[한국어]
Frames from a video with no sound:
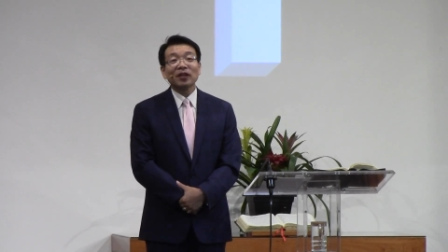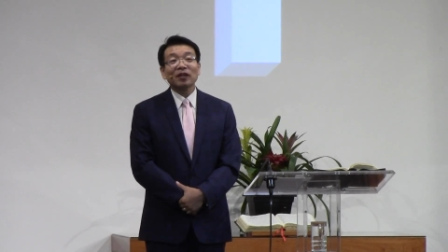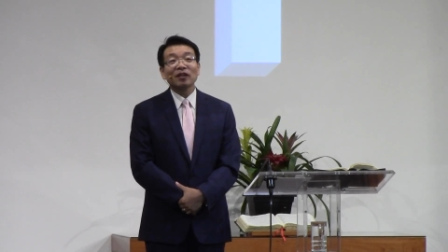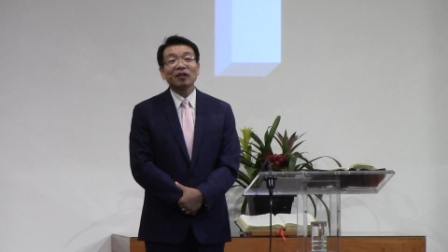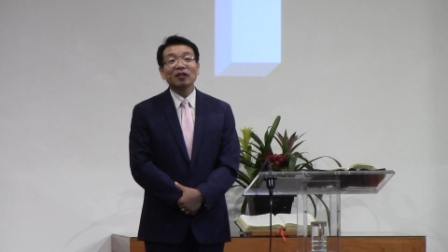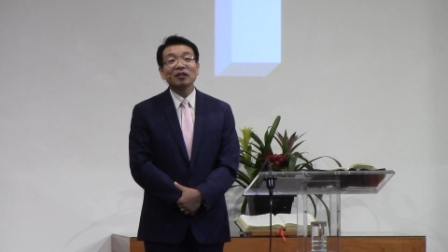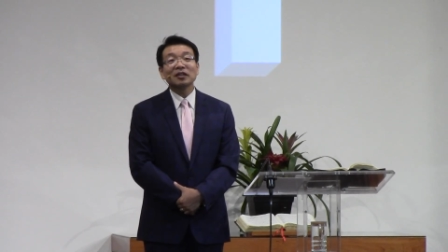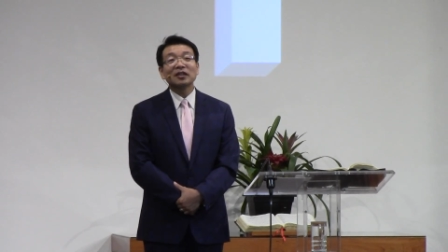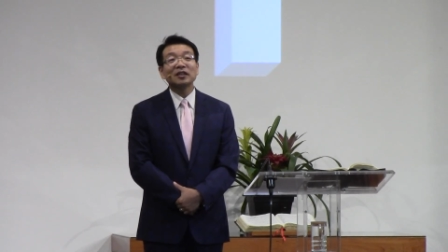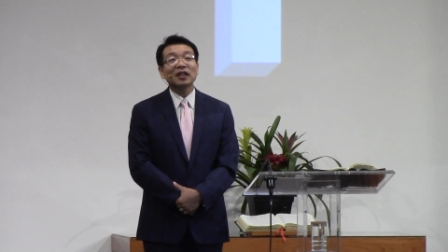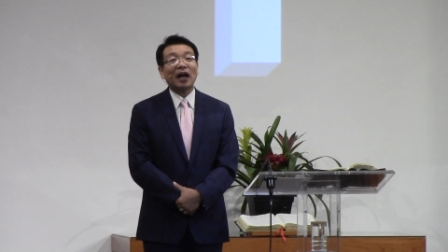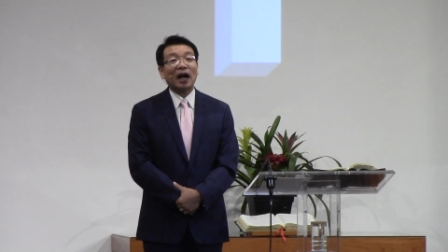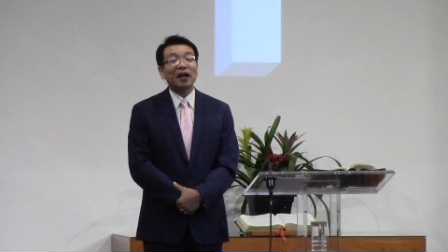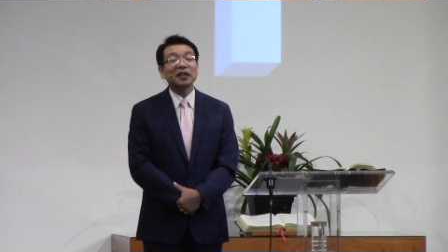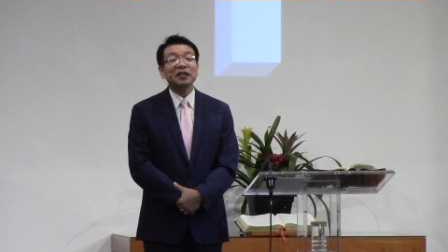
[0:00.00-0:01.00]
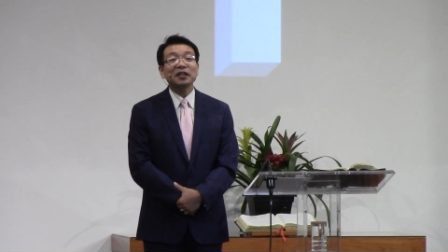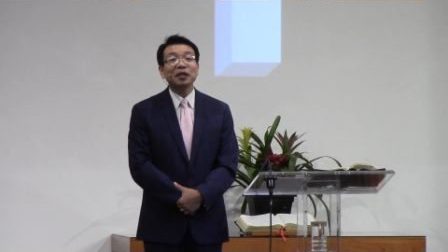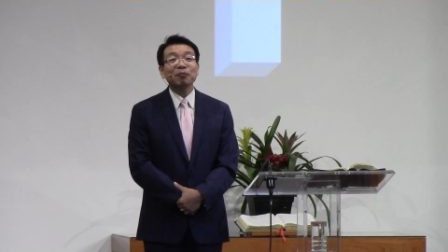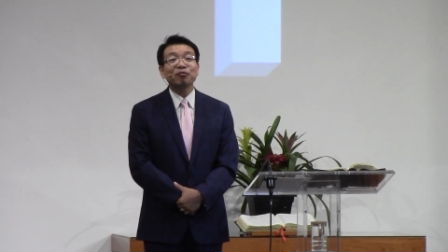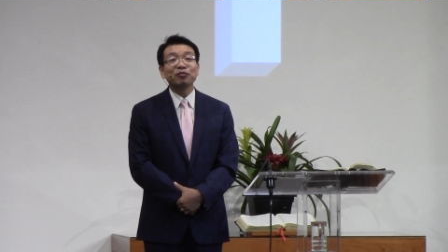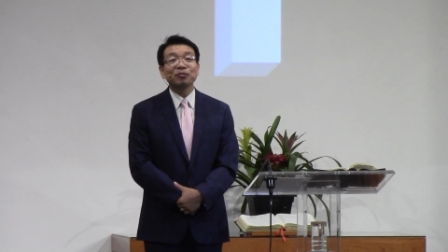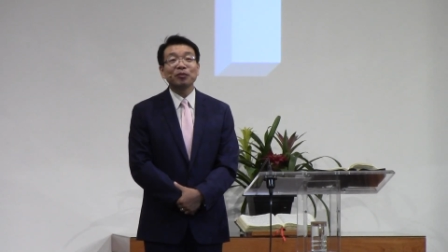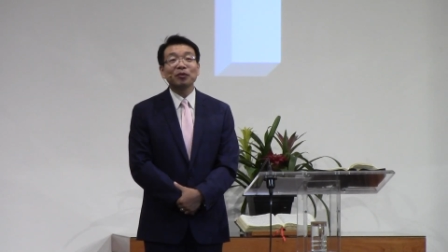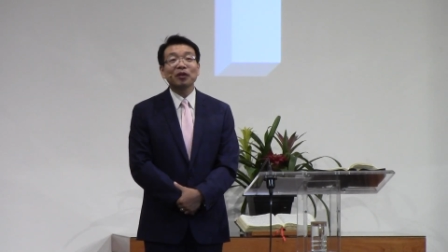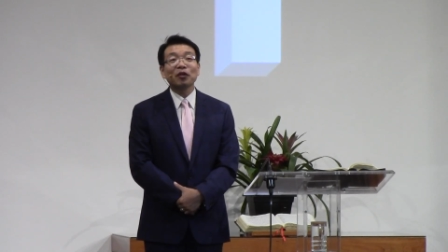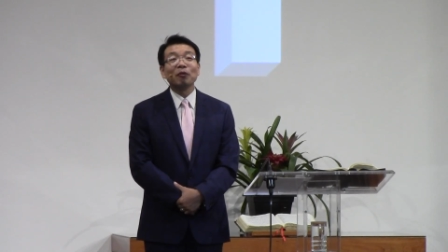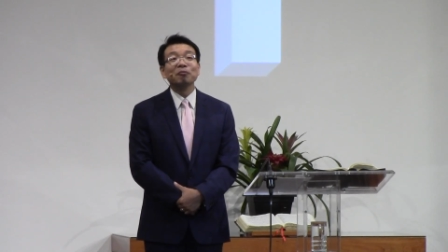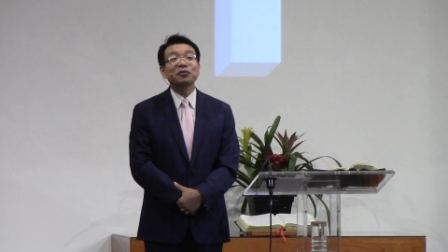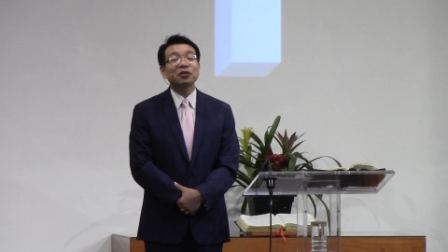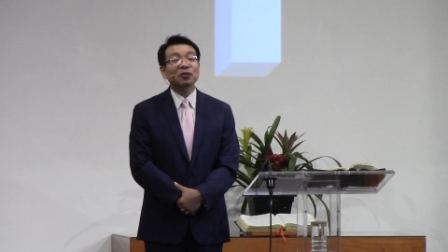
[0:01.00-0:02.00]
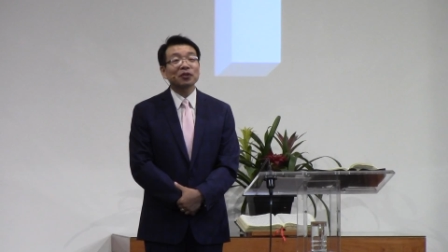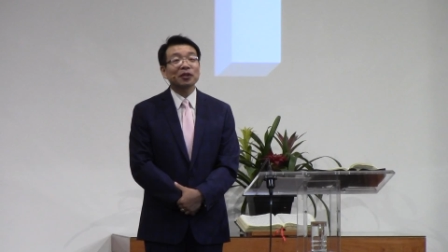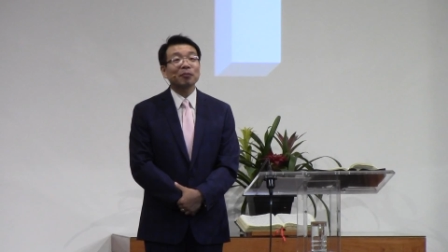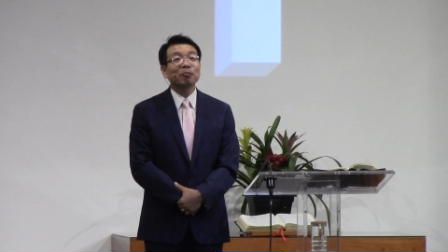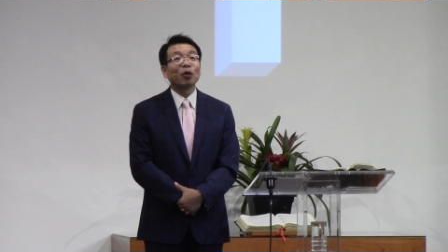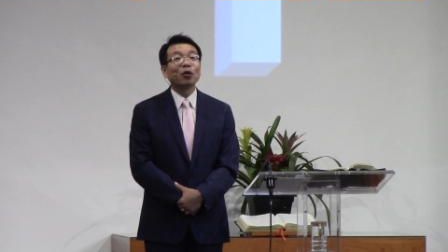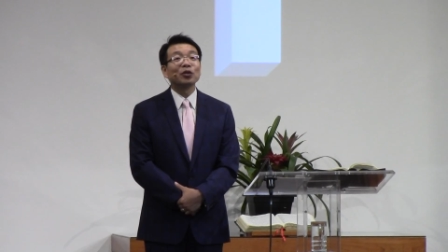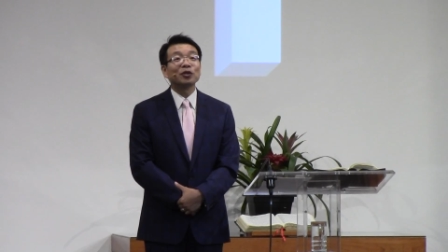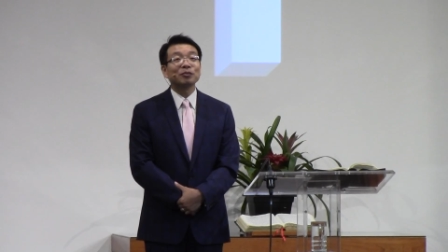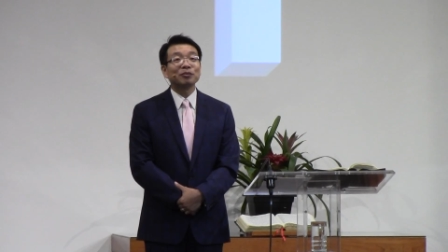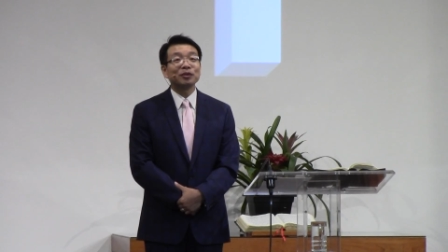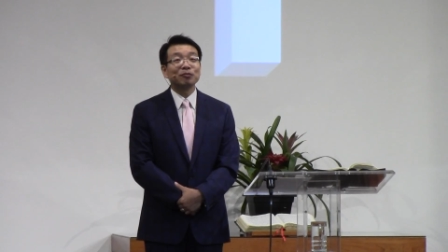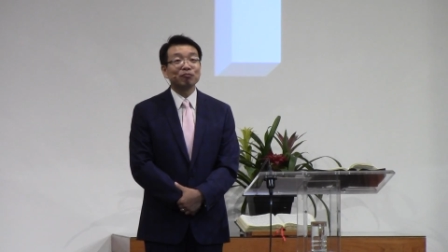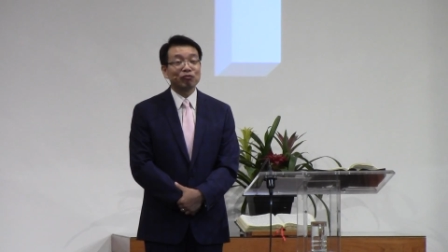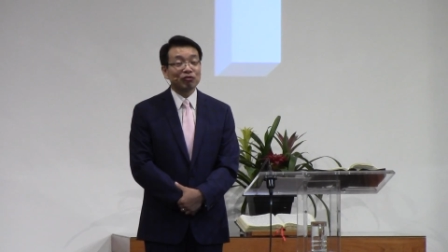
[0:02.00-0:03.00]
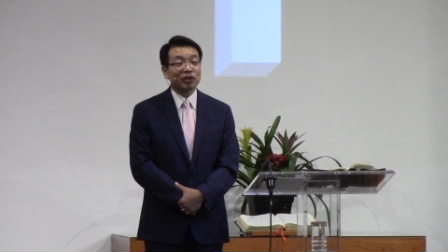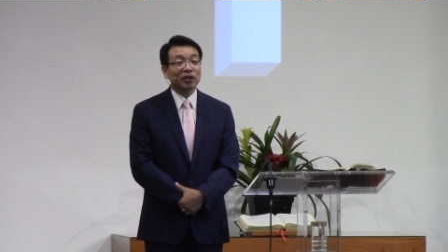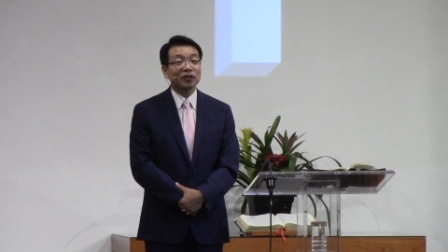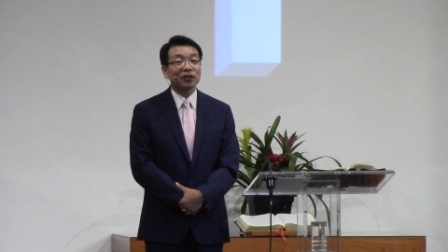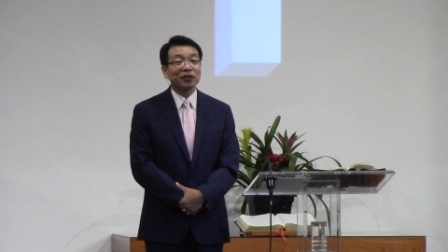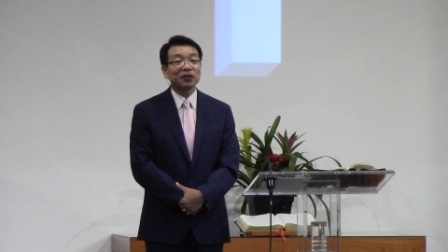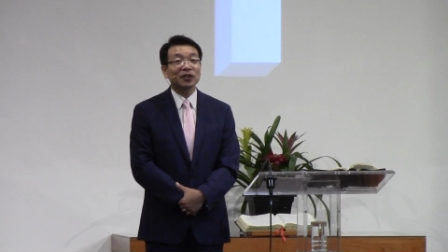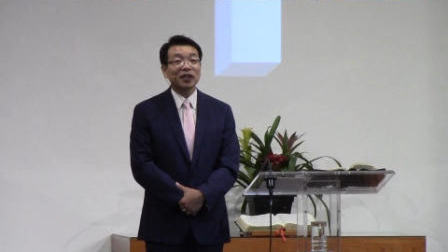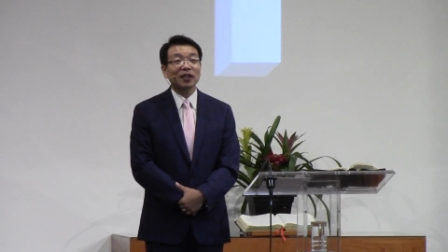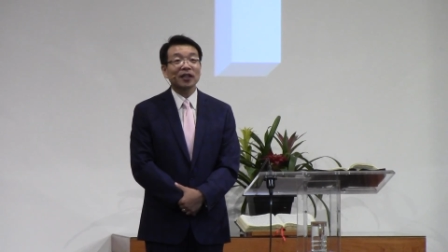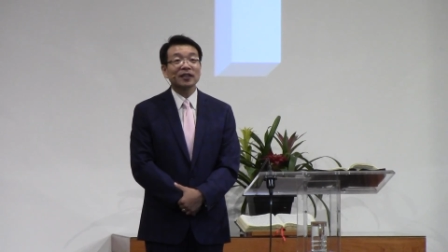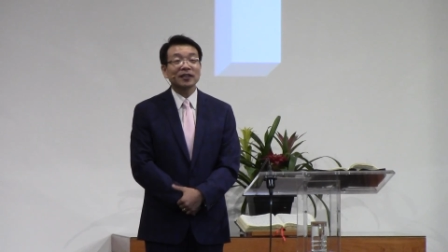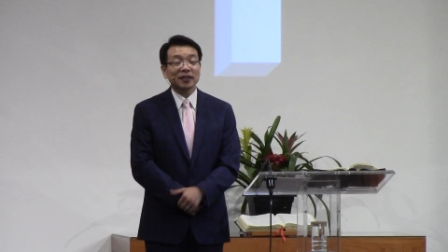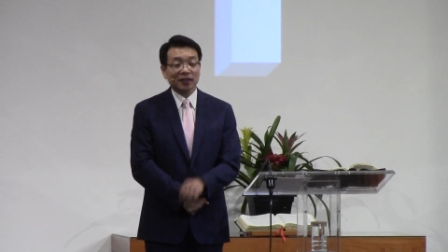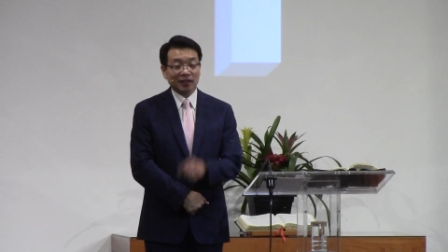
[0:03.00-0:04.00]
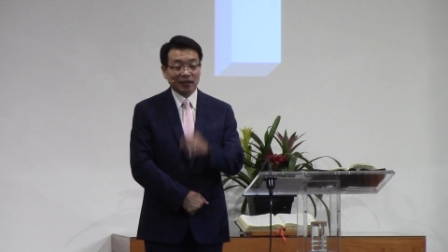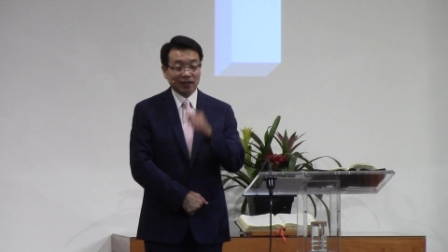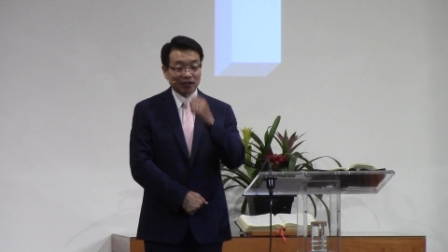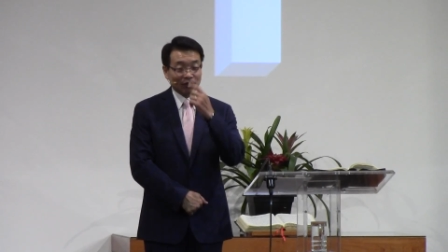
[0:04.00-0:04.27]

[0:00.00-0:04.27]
어, 그 아이의 부모가 엄청난 벌금을 물게 되었다라는